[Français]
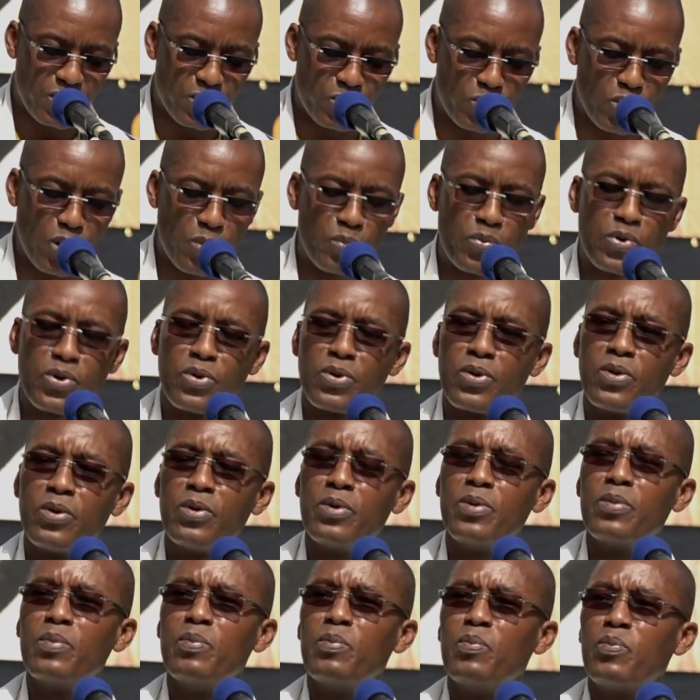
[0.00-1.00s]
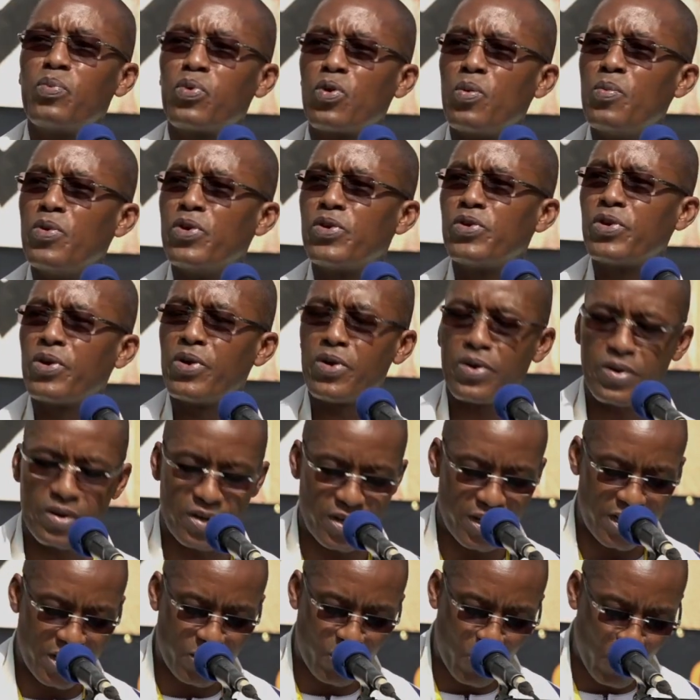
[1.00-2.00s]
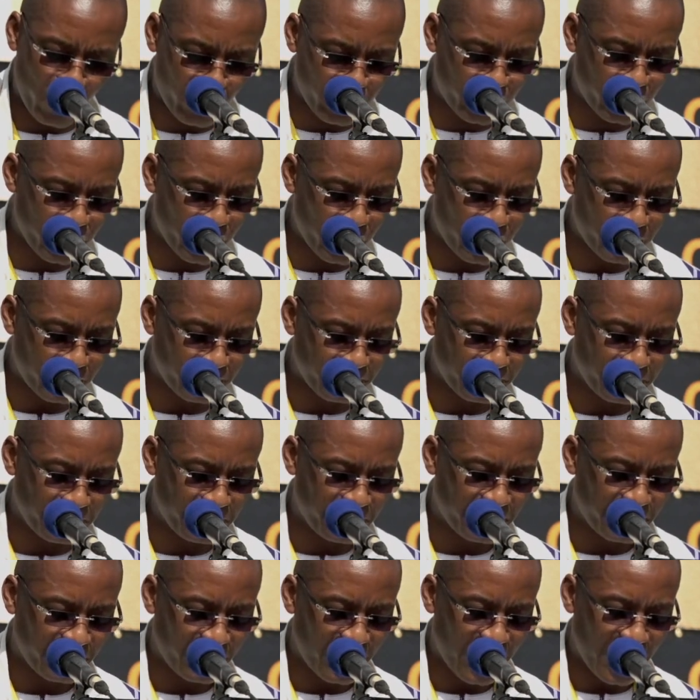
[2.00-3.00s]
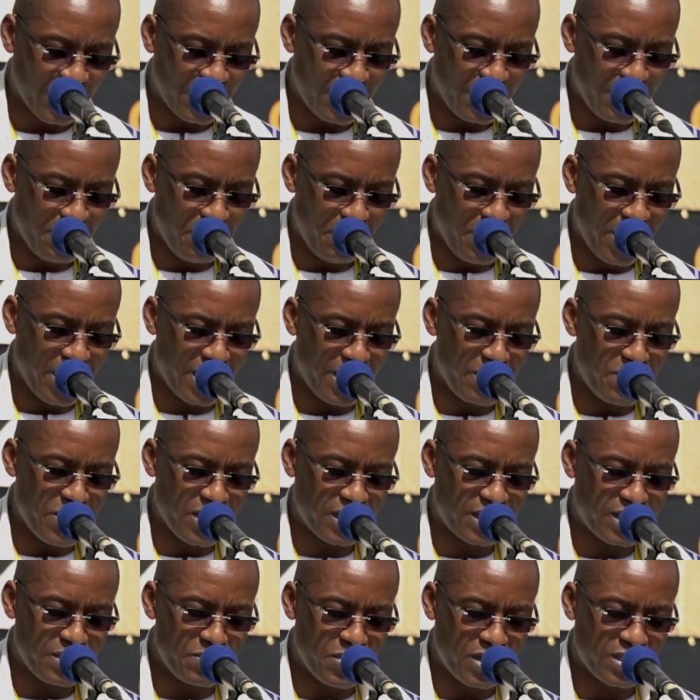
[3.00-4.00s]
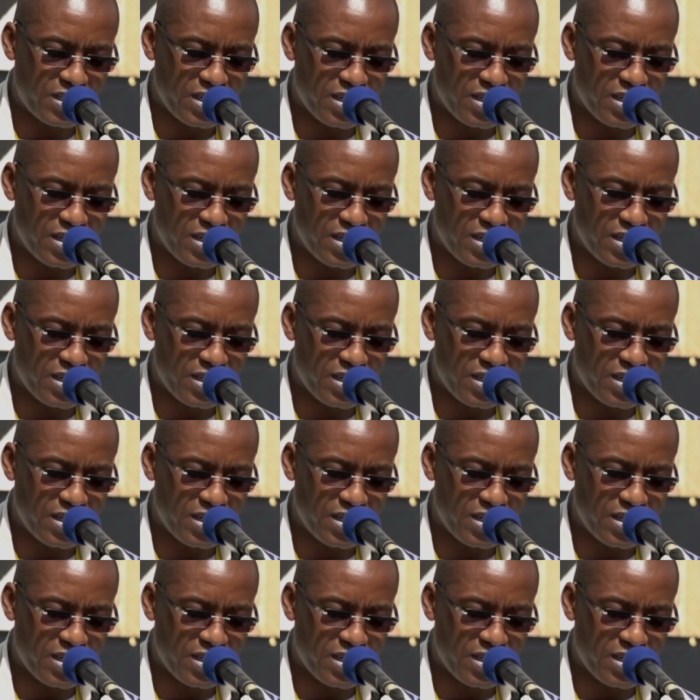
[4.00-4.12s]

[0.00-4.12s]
nombreux, promoteurs et cordiaux. Mes remerciements